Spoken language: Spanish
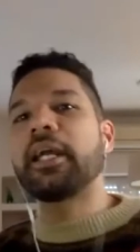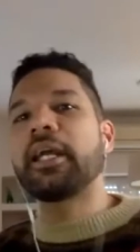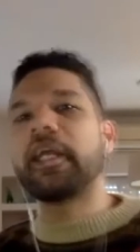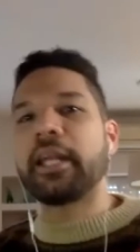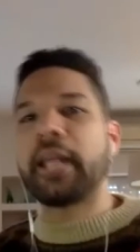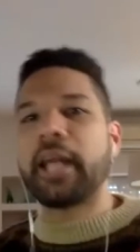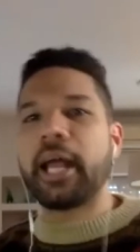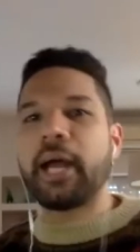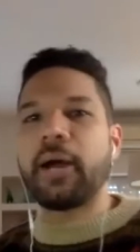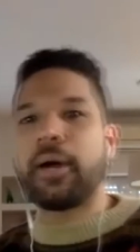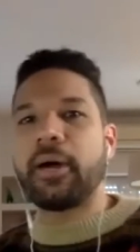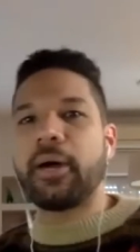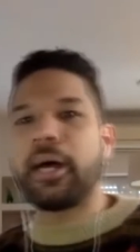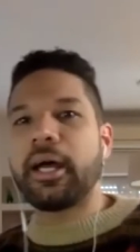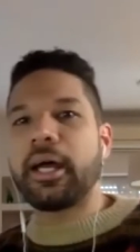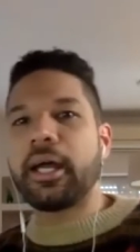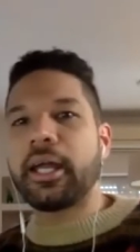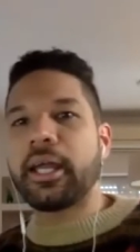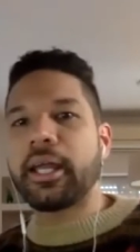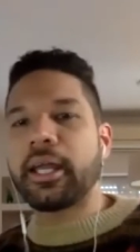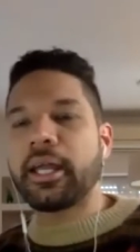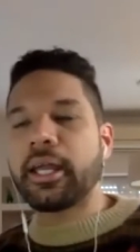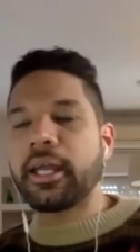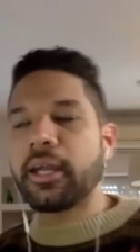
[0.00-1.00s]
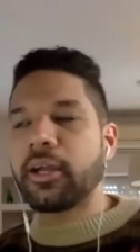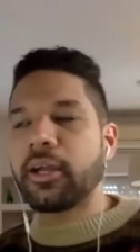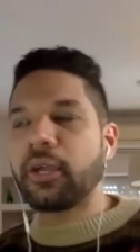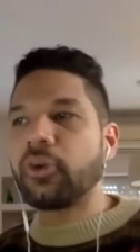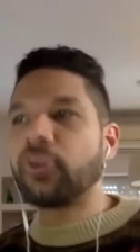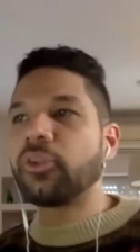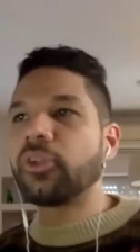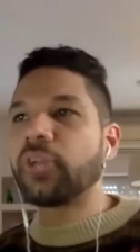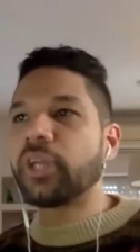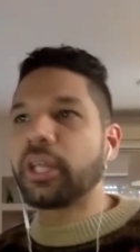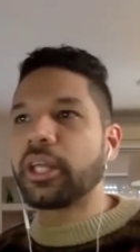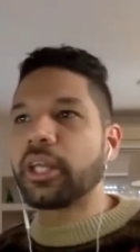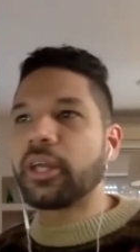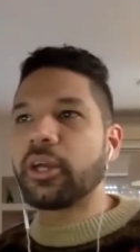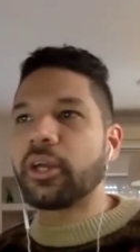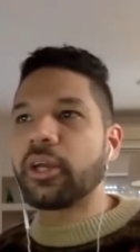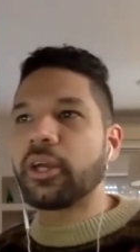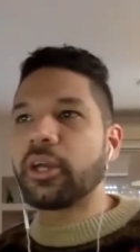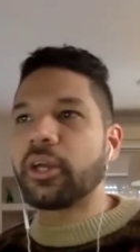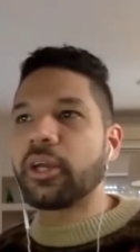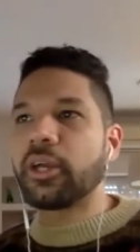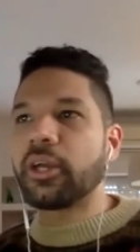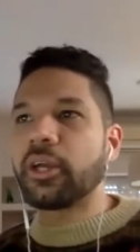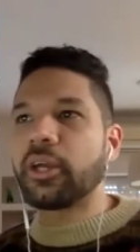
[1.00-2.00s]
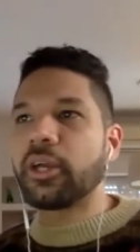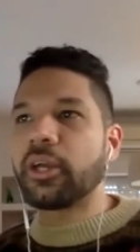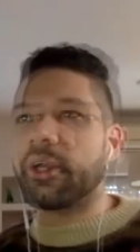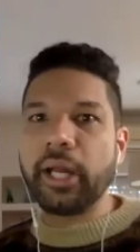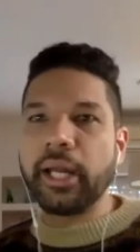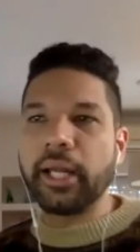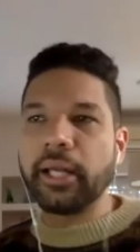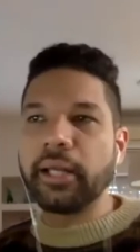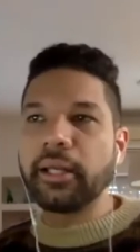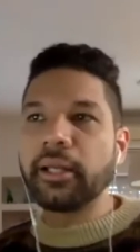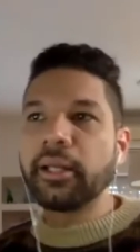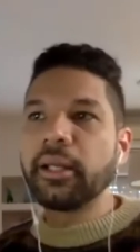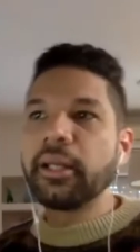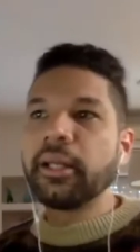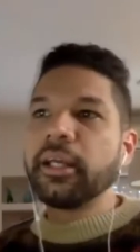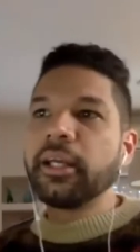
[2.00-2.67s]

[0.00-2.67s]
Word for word: generaba eh, contenidos audiovisual.